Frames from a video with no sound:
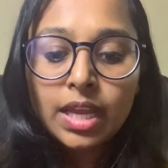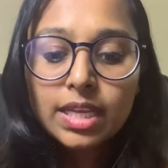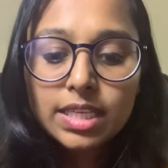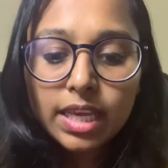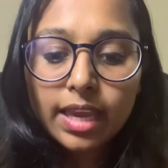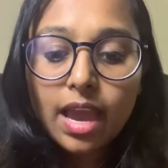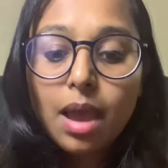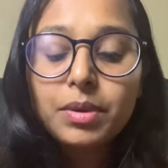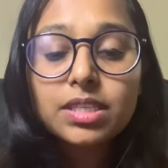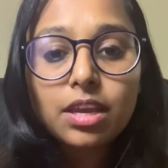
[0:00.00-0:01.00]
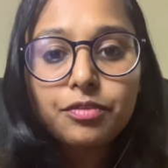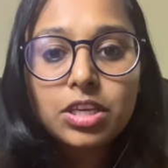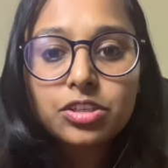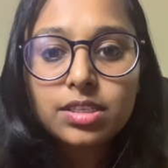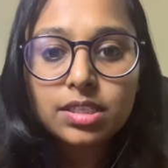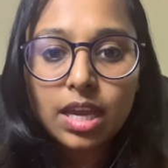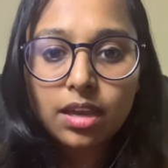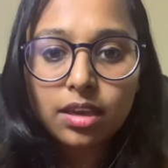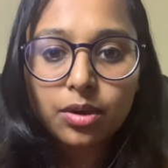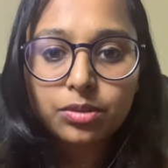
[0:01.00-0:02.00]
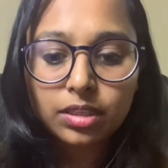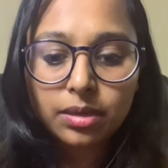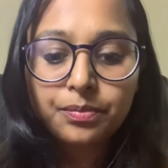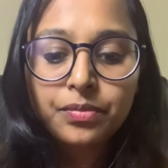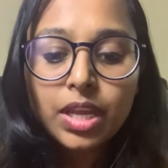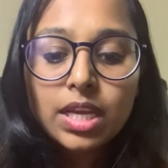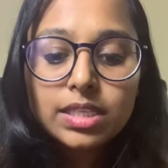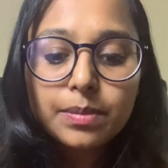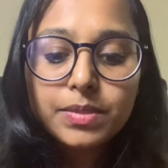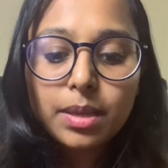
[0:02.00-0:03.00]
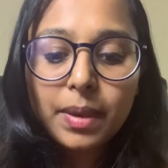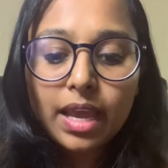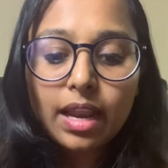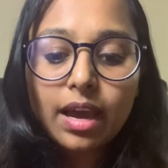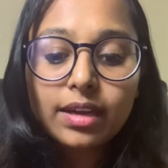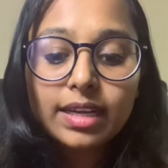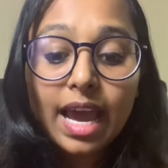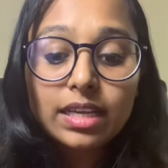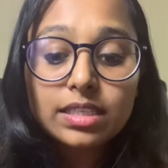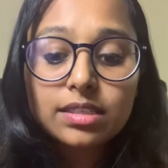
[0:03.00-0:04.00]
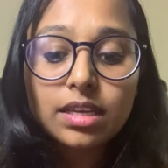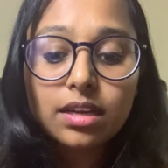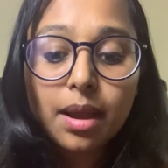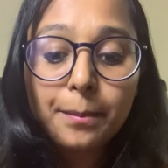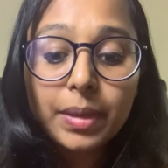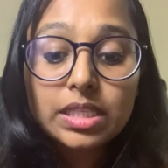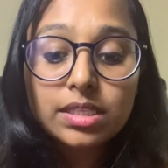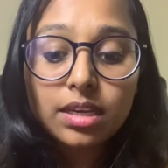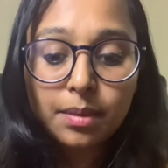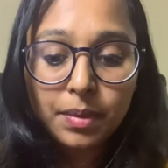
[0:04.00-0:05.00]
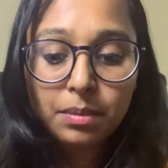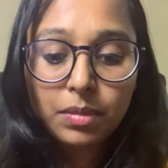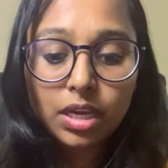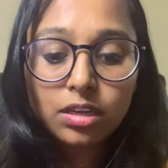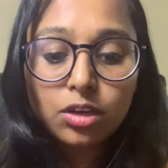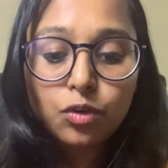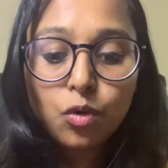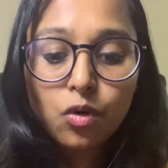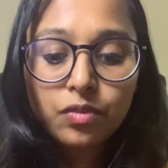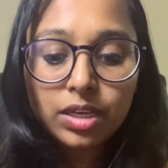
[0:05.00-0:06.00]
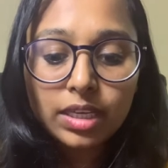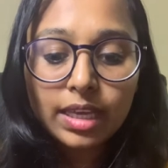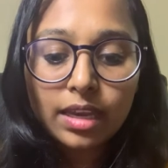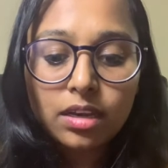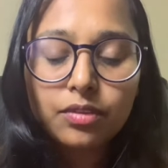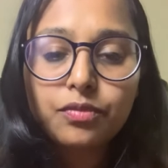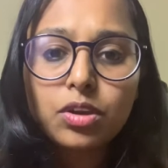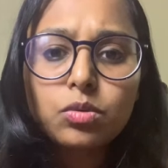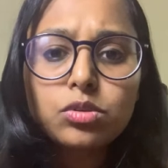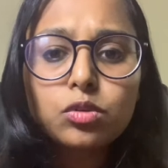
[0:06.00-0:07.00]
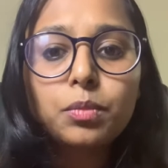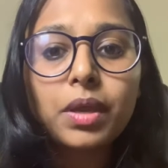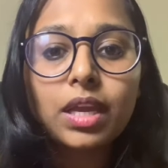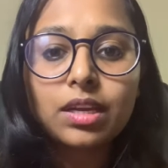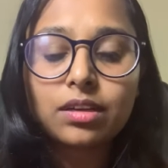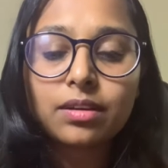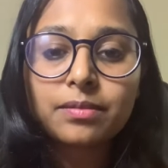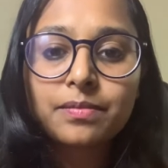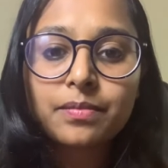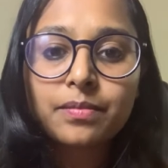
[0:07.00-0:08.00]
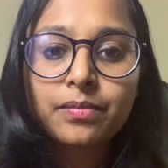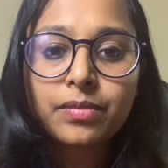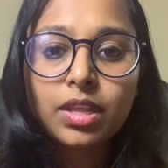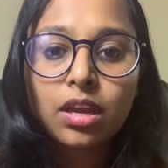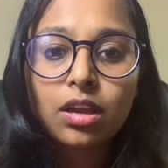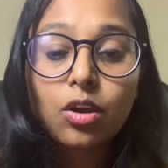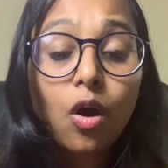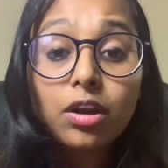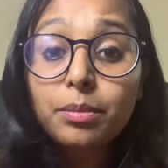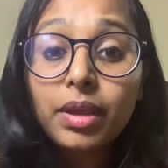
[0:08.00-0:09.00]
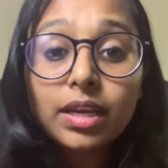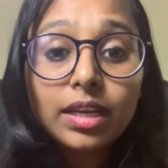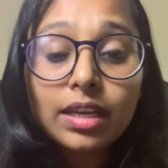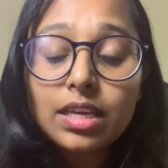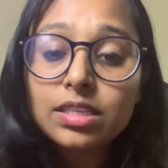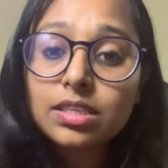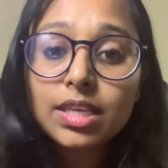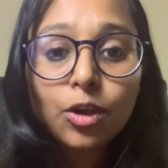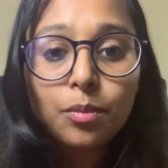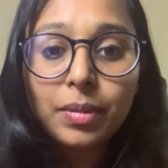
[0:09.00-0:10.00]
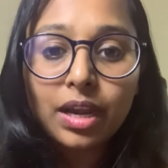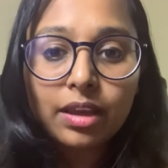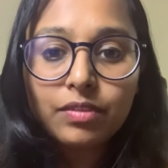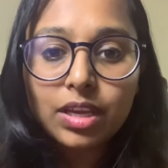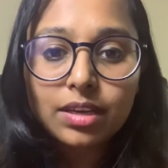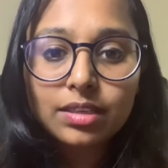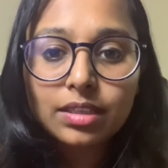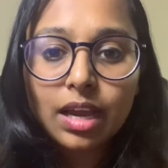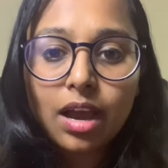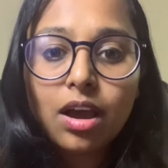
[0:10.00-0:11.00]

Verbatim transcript: ठीक है अब इसके फीचर्स क्या क्या होते हैं सबसे पहला टैक्स इज अ कंपल्सरी पेमेंट नो वन कैन रिफ्यूज टू पे इट गवर्नमेंट ने जिसके ऊपर लेवी कर दिया